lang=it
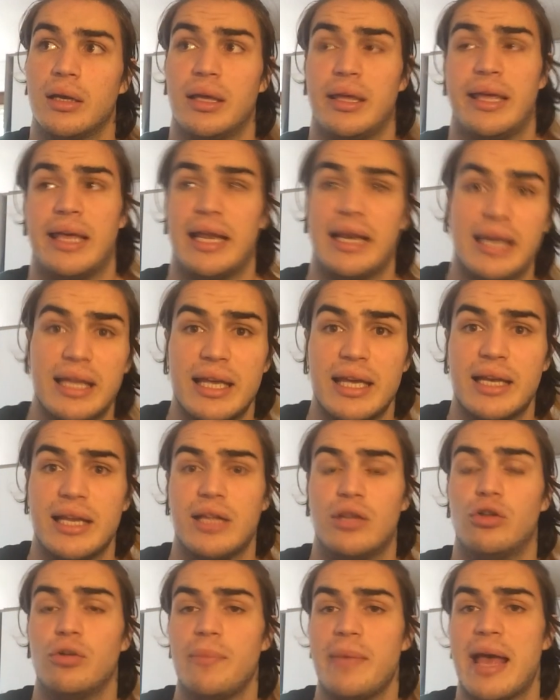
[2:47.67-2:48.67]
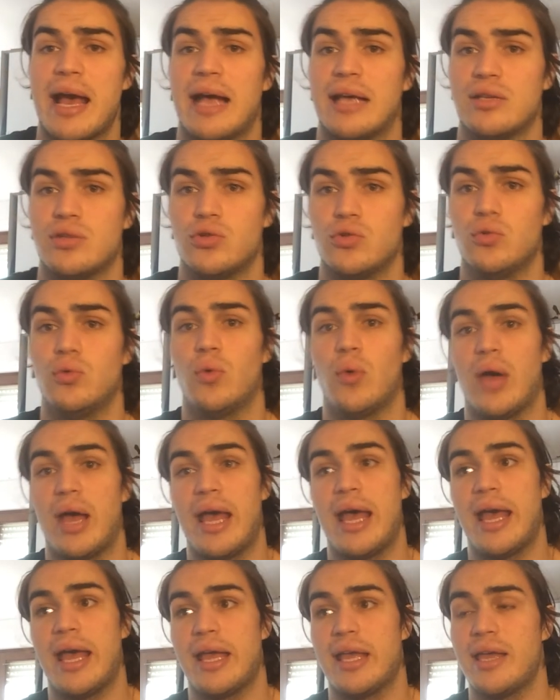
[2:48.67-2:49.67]
Chiellini, Tomiasu
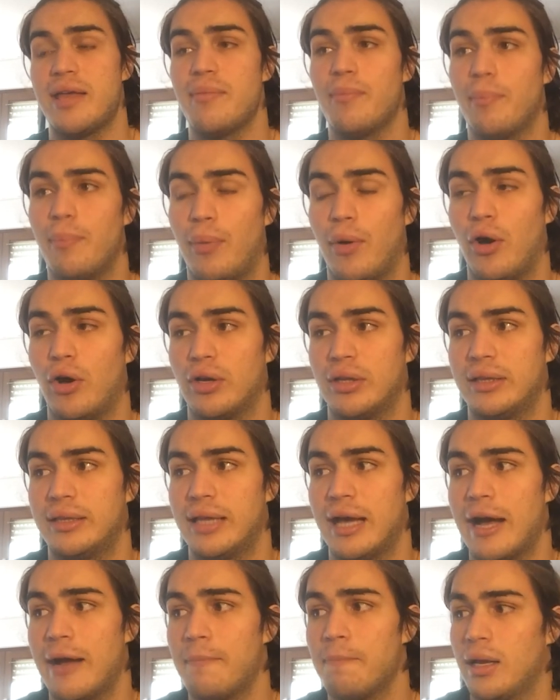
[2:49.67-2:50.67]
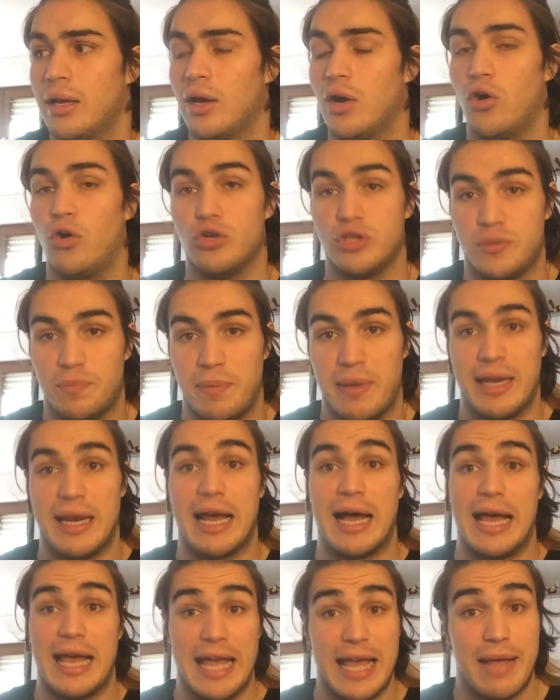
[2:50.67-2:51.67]
e in porta
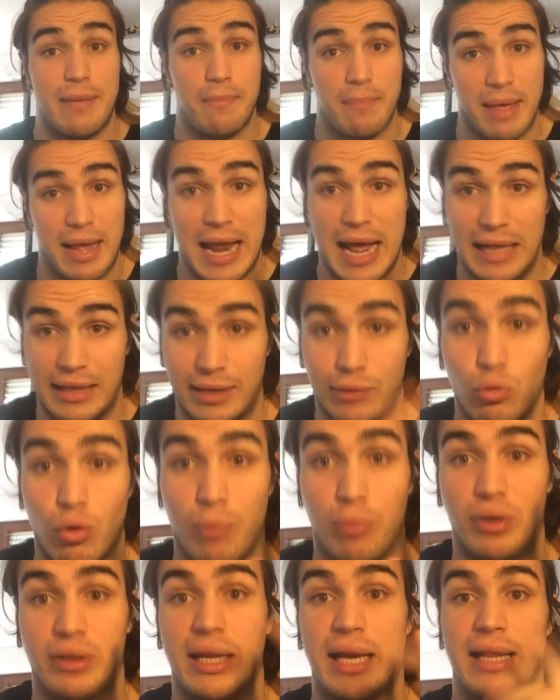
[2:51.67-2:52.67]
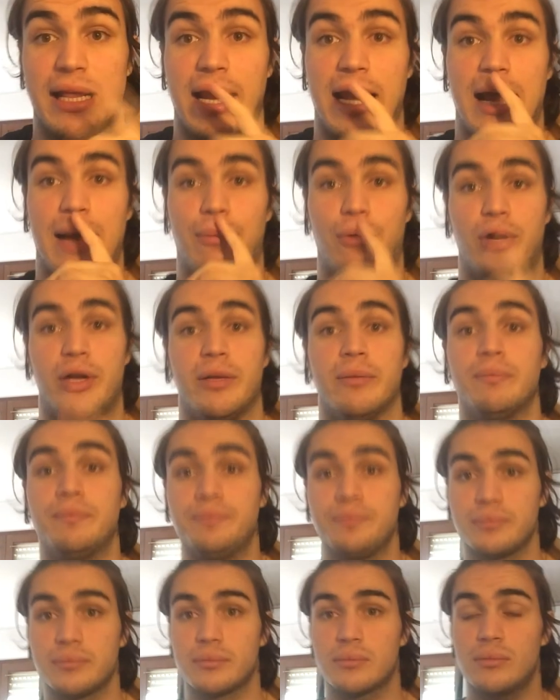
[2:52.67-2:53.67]
Ospina e Meretti, due portieri del Napoli.
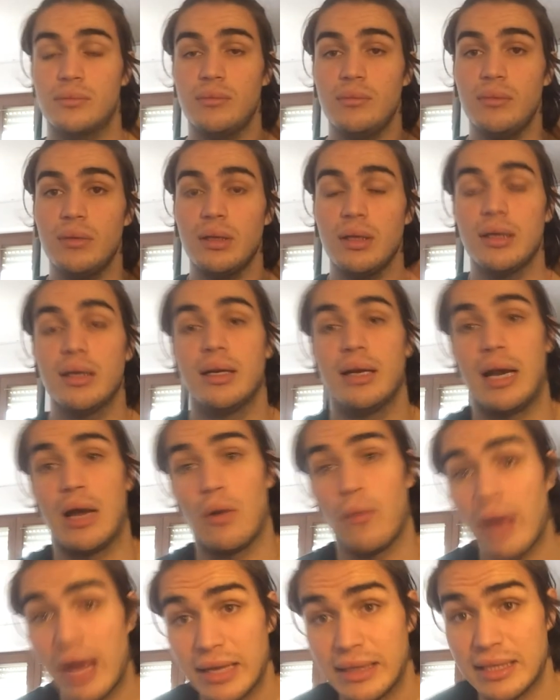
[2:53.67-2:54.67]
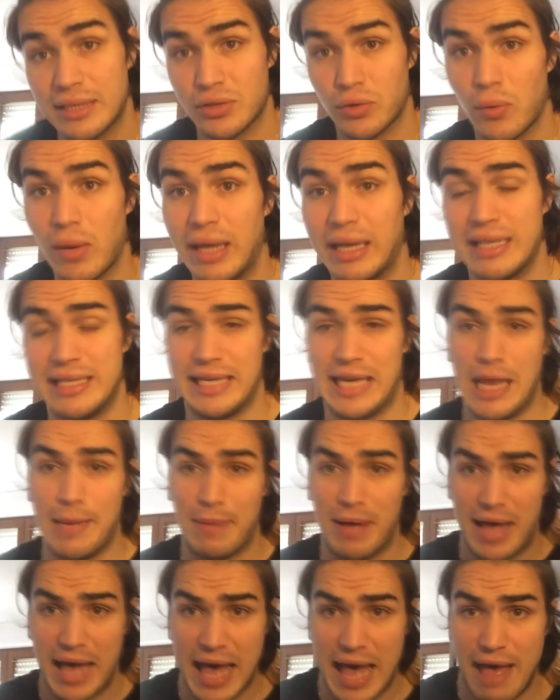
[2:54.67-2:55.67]
La quarta squadra si
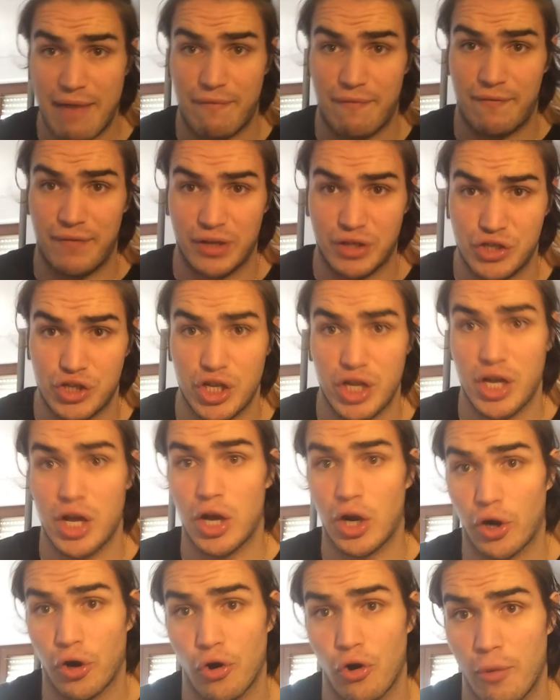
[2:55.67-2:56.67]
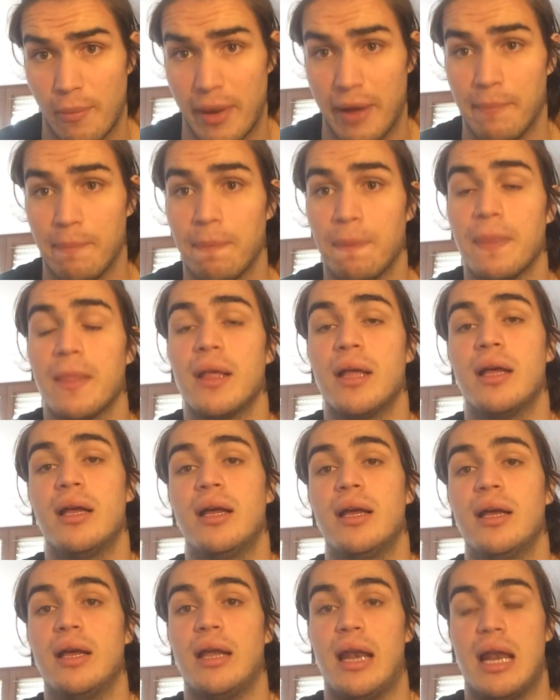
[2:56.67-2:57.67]
chiama FC Roma.
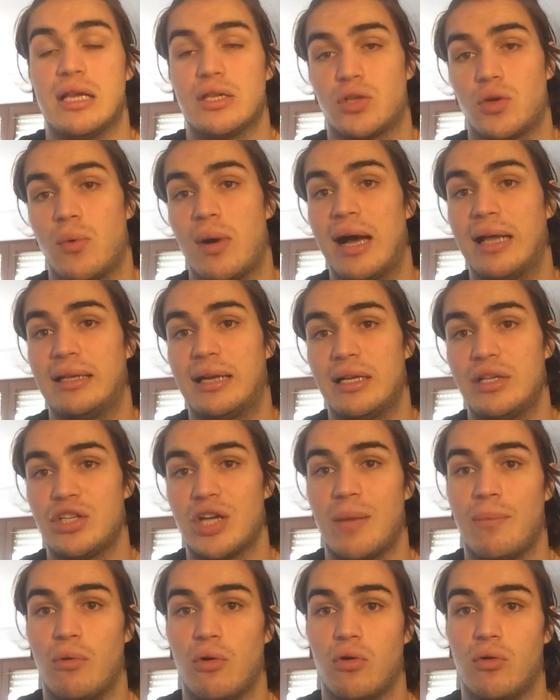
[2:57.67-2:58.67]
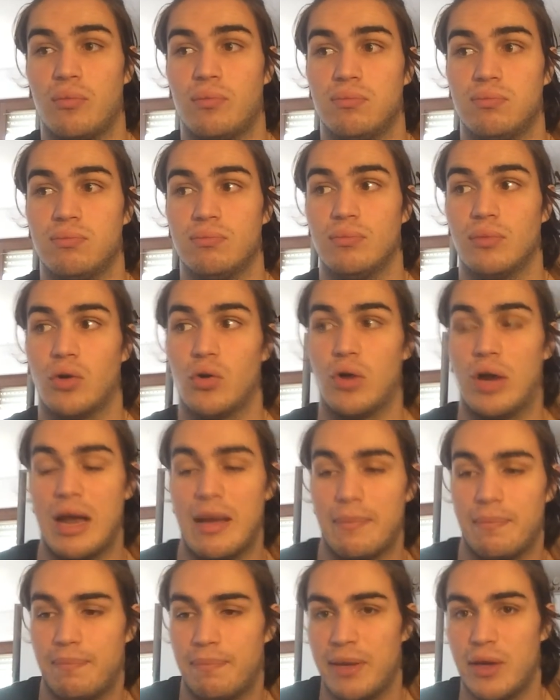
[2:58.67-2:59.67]
La squadra, diciamo, quella
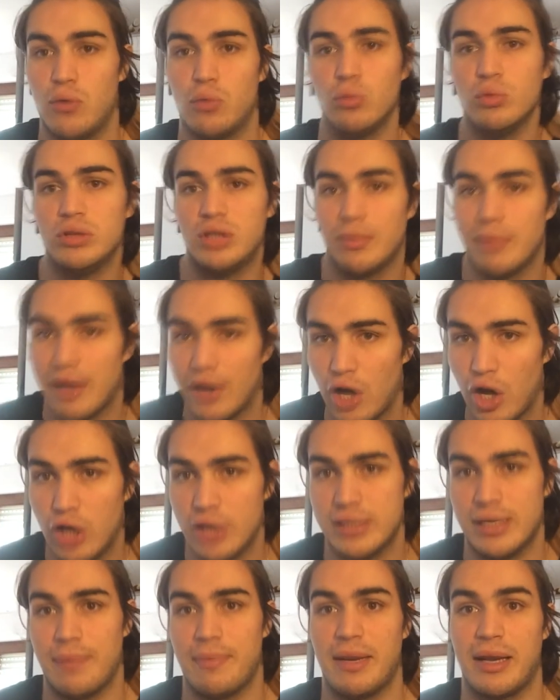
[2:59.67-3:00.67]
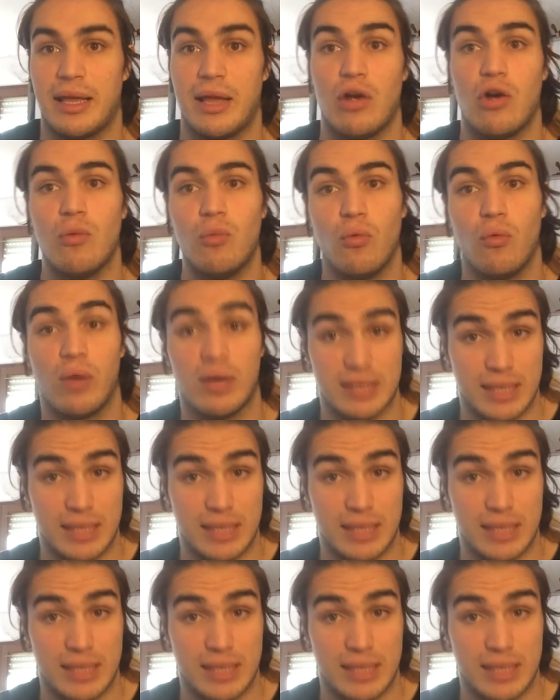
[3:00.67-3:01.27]
penultima rosa, perché comunque si è